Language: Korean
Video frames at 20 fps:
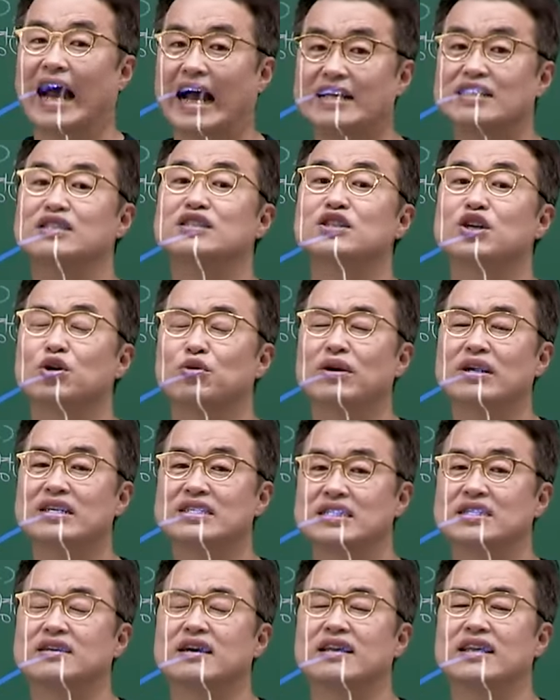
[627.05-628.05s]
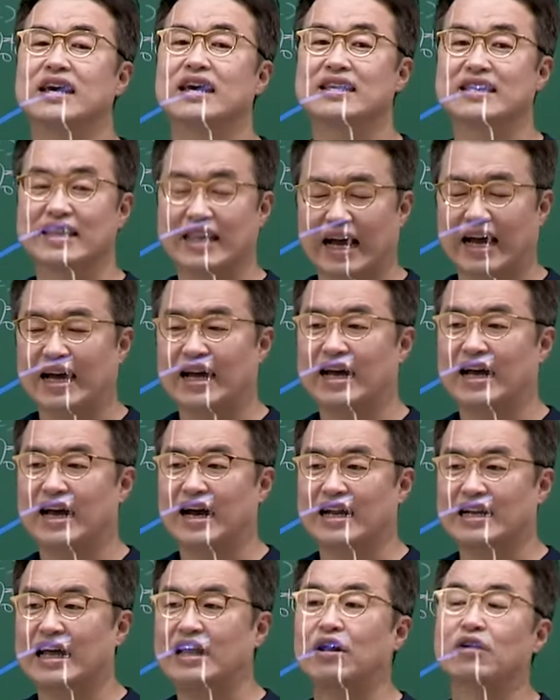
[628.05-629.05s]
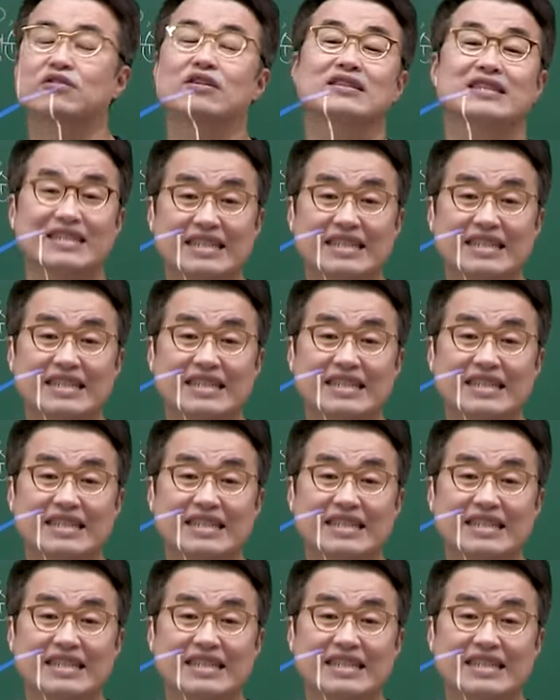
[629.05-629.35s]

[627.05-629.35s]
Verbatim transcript: 안정화를 시켜야 되겠다라는 어떤